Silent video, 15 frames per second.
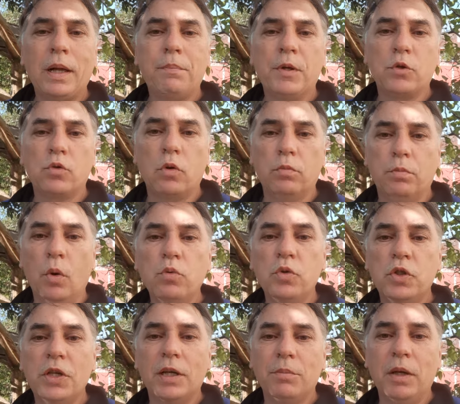Olá pessoal, bom
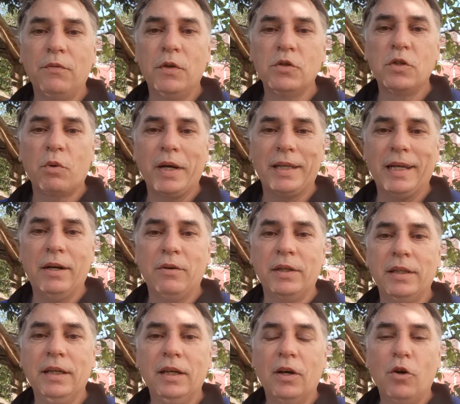dia e bem-vindos ao canal
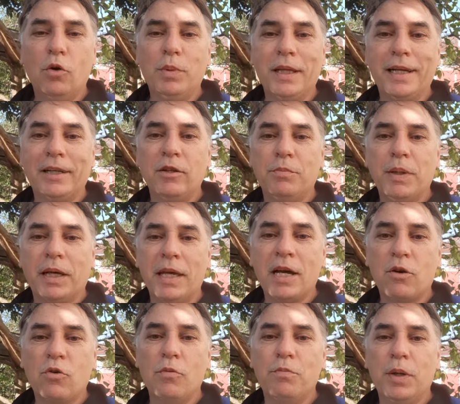aí. Obrigado aí para quem
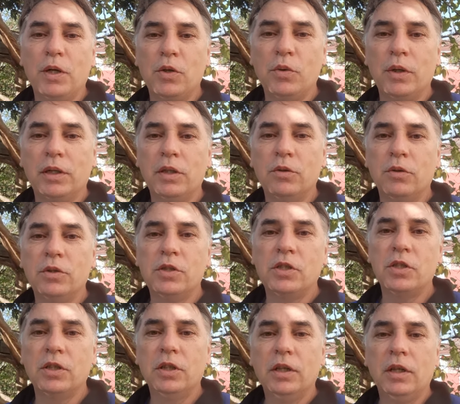acompanhou aí
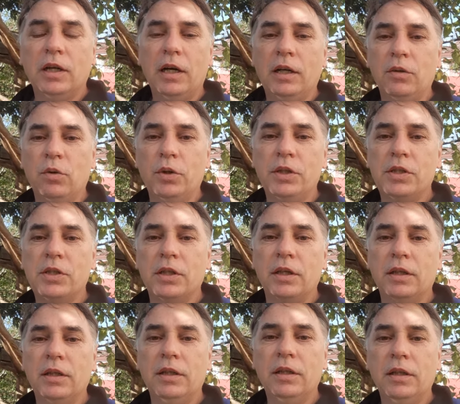ontem à noite
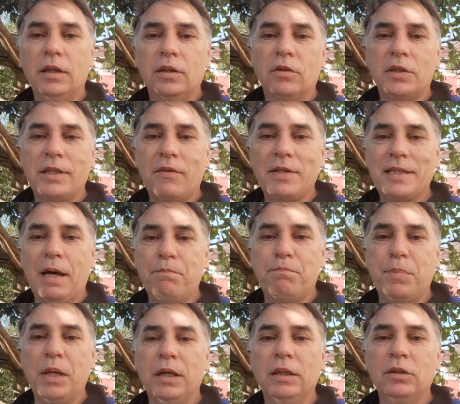aí. Nós estava
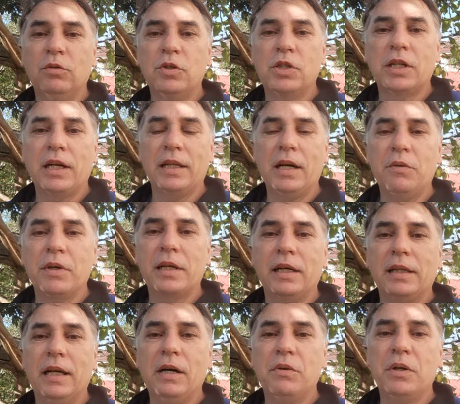sapeando de canal em
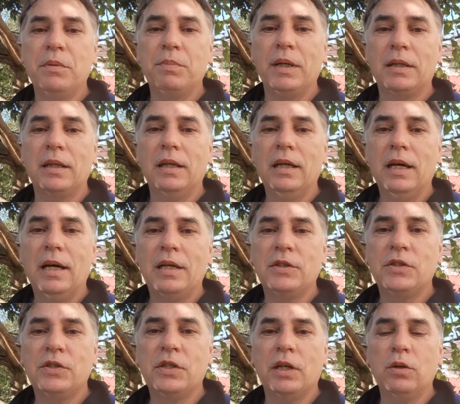canal aí para
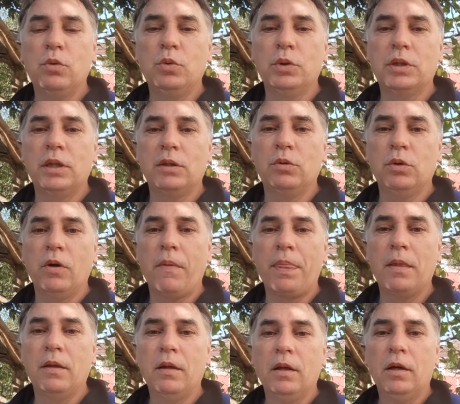assistir a luta do,
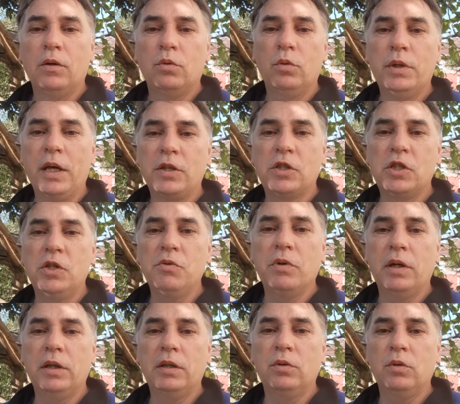do netinho
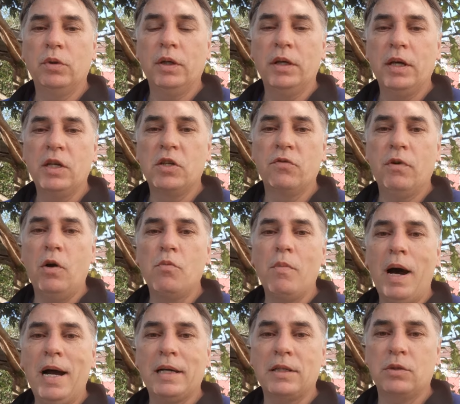aí do Edival
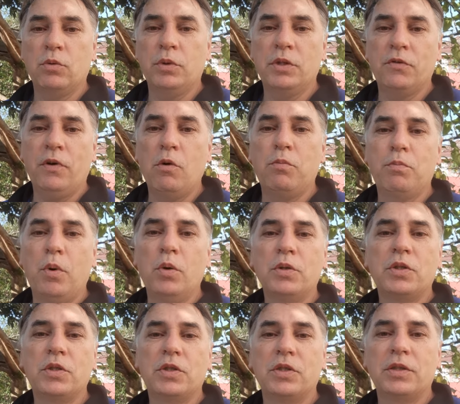Marques ou Edival
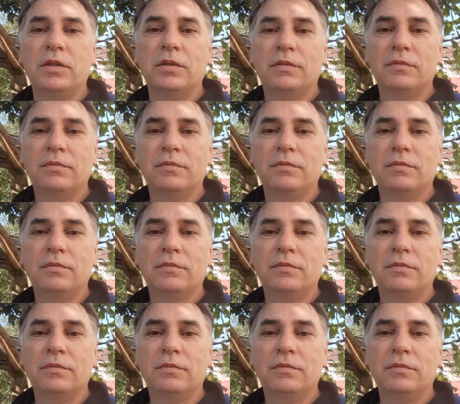Pontes.